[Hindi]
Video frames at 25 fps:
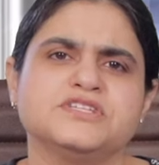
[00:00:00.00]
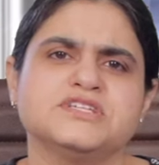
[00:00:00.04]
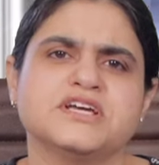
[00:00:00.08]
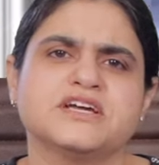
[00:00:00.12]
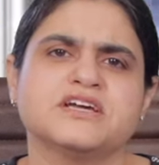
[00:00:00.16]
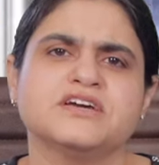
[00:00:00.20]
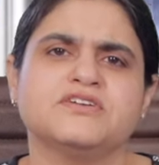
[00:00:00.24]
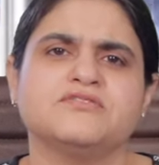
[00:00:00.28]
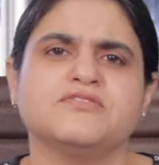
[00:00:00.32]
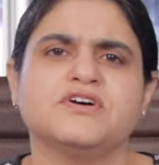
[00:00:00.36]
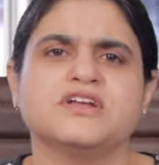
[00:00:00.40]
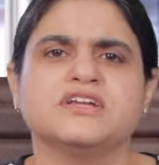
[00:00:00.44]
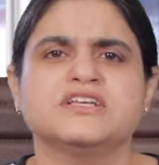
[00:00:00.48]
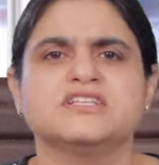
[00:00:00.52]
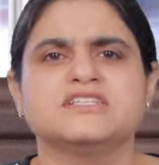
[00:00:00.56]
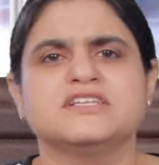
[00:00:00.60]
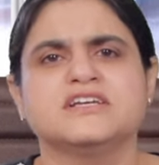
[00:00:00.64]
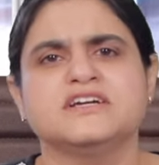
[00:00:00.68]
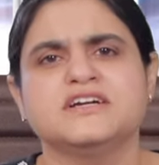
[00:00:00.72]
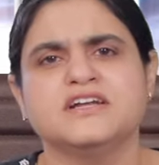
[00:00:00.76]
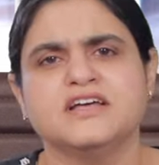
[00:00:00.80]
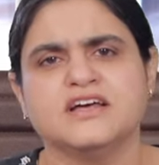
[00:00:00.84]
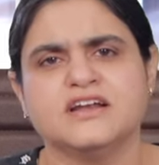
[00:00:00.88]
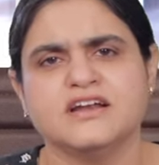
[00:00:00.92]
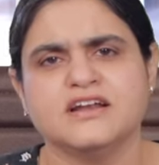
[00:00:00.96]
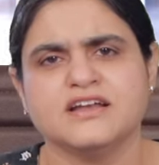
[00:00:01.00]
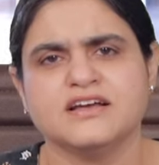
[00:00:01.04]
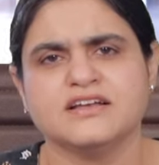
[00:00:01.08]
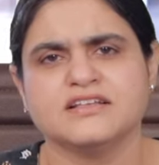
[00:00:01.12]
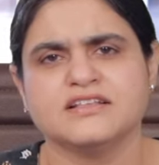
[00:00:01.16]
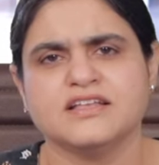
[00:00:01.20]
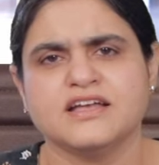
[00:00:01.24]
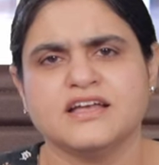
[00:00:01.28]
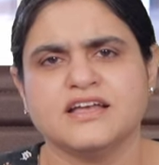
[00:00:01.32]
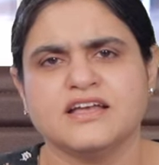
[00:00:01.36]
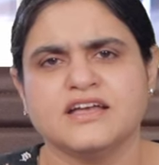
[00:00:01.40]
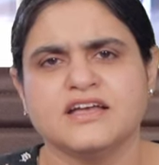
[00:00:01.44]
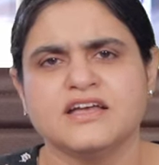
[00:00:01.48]
चेक करवाने से डर
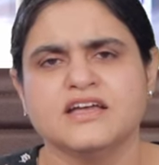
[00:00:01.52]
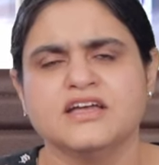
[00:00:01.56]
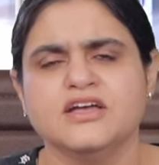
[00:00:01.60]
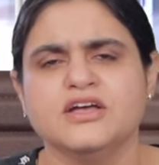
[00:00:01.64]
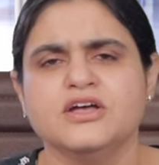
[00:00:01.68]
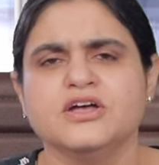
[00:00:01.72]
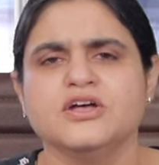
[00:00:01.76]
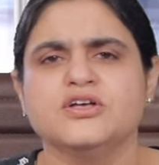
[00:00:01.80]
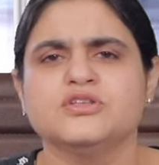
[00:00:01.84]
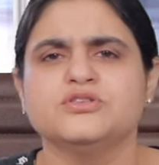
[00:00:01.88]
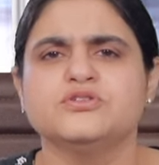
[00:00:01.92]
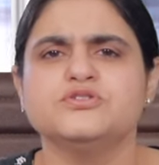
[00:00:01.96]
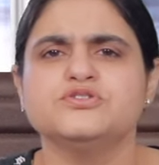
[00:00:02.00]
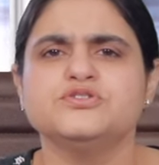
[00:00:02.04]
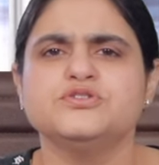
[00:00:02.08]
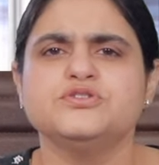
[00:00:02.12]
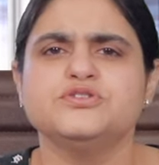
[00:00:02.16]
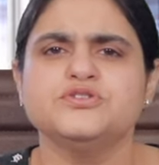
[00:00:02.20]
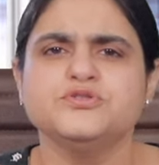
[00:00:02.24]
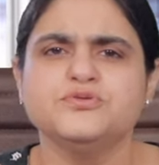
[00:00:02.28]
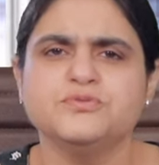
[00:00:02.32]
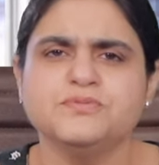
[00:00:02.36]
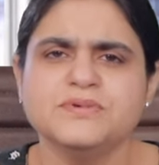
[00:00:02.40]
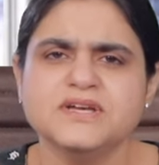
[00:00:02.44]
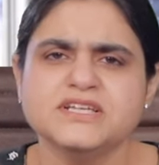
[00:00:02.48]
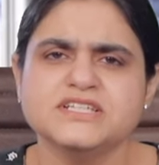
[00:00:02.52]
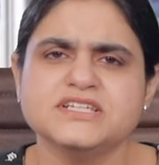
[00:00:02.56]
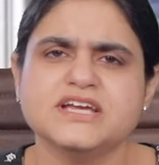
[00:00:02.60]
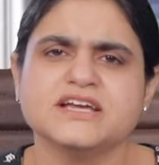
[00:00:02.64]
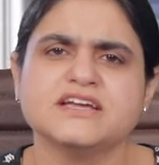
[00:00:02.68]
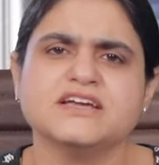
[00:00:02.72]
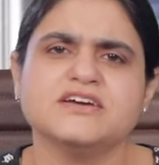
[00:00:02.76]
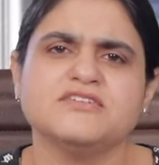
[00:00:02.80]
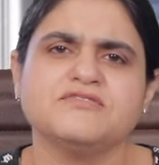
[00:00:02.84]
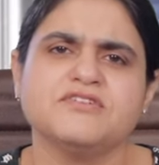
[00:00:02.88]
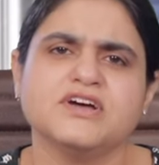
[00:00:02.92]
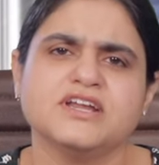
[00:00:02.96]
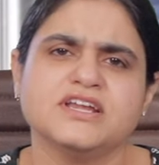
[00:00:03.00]
लगता है तो जो ट्यूब चेक
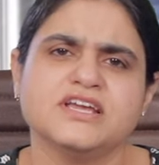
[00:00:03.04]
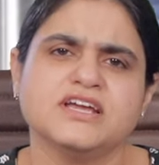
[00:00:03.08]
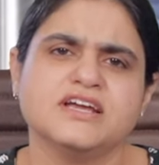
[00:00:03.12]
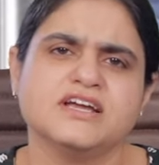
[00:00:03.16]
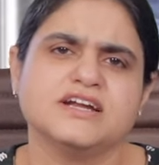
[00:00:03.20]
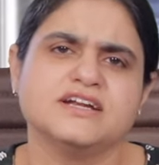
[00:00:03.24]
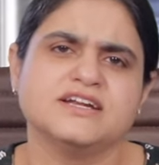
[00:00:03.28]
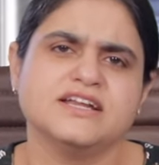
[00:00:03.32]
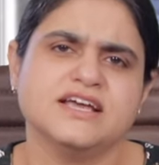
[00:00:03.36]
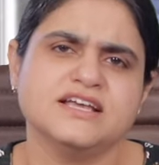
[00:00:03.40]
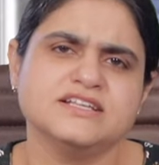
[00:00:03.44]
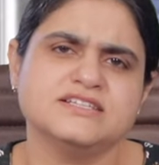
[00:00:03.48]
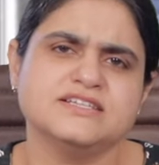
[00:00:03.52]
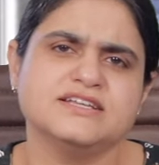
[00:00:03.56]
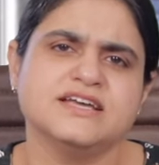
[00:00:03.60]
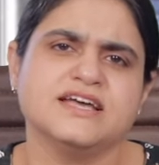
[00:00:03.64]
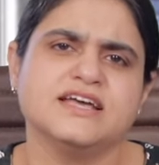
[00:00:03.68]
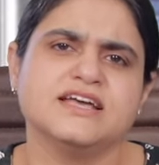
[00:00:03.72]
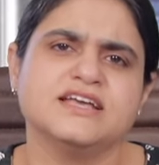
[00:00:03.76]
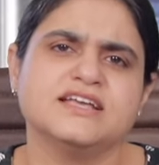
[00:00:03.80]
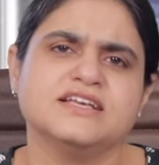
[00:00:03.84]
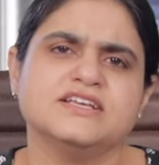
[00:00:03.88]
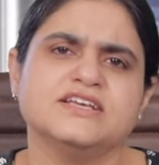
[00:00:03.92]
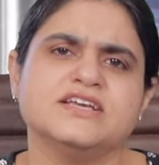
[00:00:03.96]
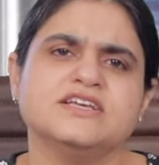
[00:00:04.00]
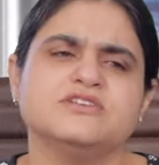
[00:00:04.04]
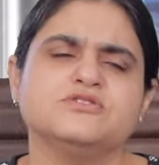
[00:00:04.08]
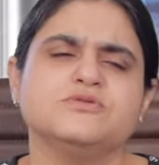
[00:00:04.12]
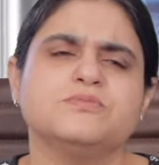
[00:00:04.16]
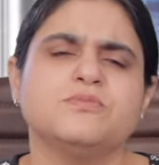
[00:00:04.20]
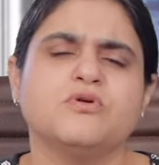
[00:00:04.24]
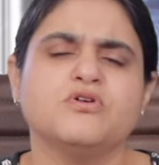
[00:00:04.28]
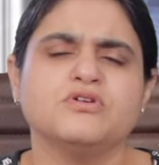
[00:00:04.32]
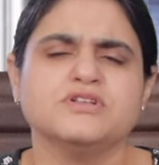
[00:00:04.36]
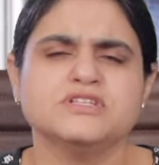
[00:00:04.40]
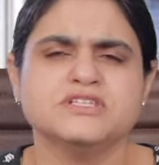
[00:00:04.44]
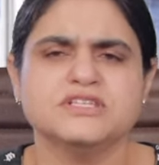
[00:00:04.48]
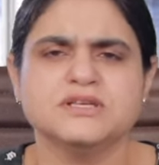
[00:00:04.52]
करवाने का टेस्ट है ये जो
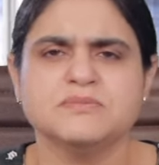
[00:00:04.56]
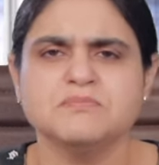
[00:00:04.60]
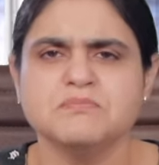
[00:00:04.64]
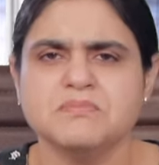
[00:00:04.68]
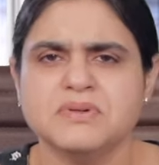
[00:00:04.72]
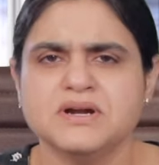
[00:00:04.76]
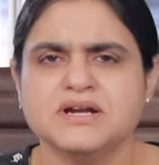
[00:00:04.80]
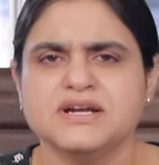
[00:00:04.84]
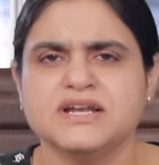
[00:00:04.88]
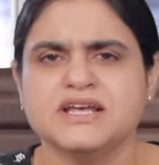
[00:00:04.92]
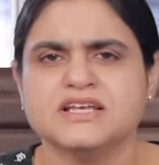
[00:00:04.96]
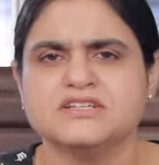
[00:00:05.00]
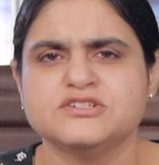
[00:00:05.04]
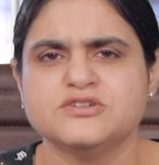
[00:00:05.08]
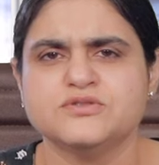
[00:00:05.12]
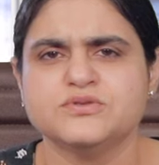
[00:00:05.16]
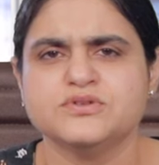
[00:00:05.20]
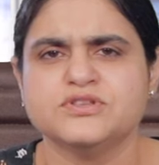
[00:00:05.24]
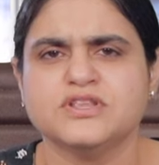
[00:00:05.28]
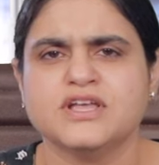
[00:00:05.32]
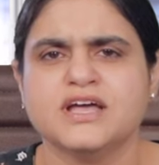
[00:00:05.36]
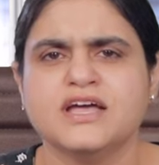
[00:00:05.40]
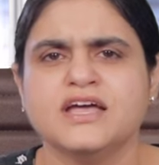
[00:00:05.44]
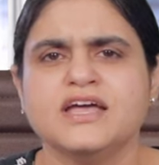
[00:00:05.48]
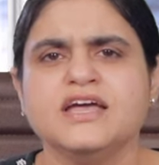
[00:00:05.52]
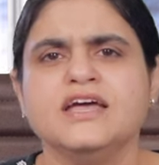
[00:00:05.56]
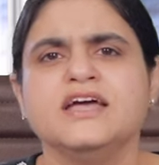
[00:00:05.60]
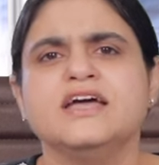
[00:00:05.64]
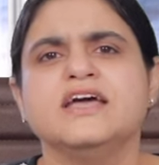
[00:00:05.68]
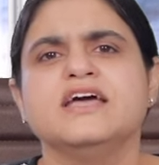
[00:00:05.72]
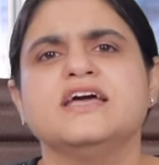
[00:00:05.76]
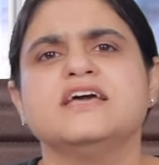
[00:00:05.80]
बहुत सिंपल टेस्ट होता है